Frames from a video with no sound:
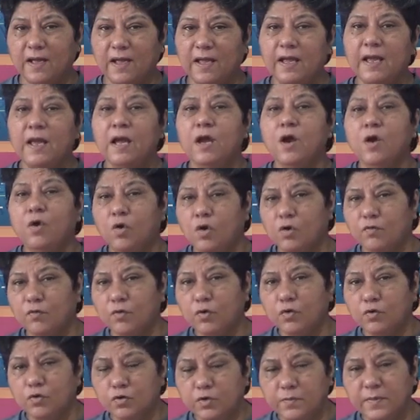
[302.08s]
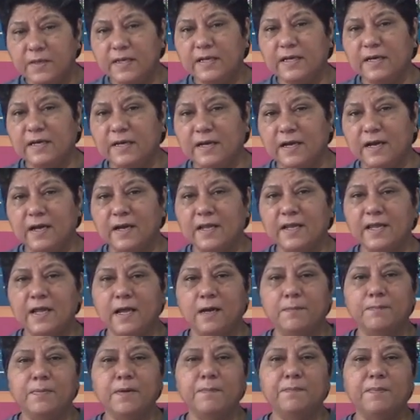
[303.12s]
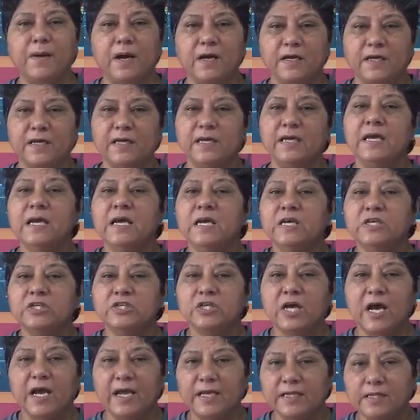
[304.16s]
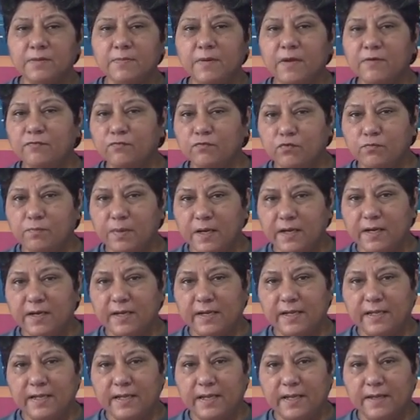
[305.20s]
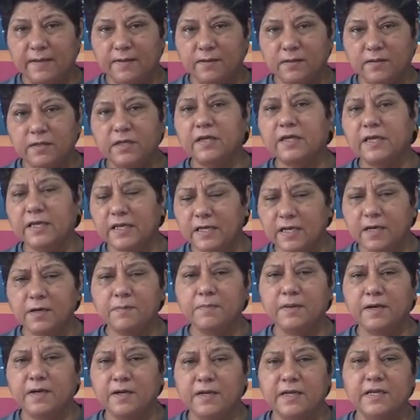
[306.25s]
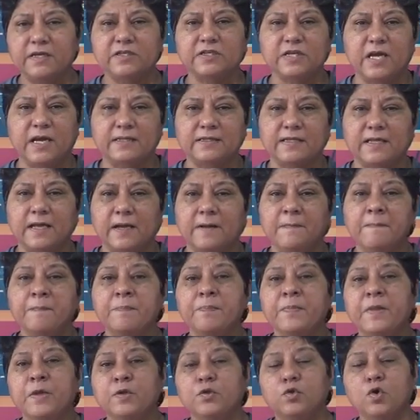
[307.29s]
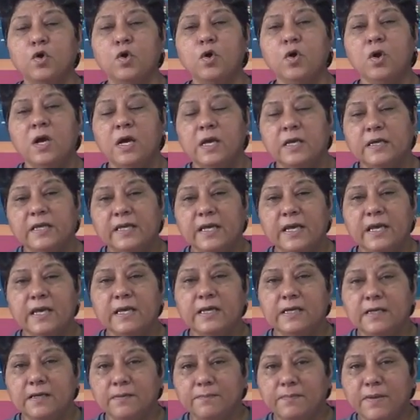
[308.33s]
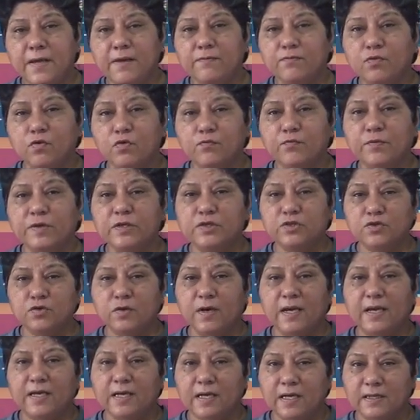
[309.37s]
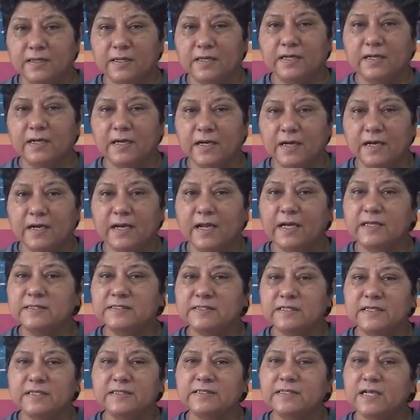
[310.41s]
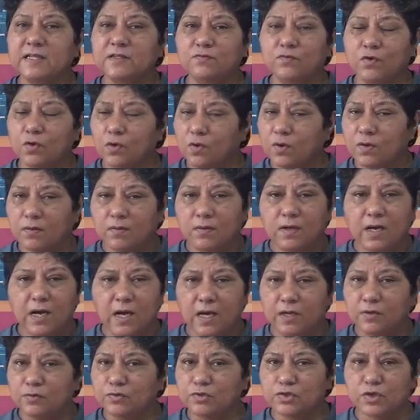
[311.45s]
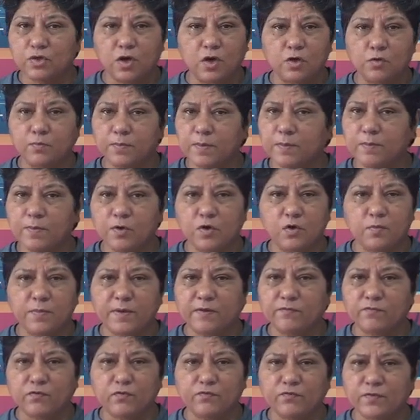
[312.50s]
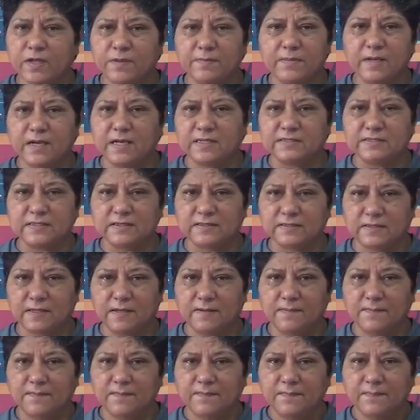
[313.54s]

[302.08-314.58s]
है और वो खुद भी कर रहा है यहाँ पे पाकि शायद बेवकूफ बन रही है यकीनन बन रही है शायद क्या तो ये बेवकूफी जो है अधिक कर रहा है इसके साथ वो अनुज और अनुपमा को बेवकूफ नहीं बना सकता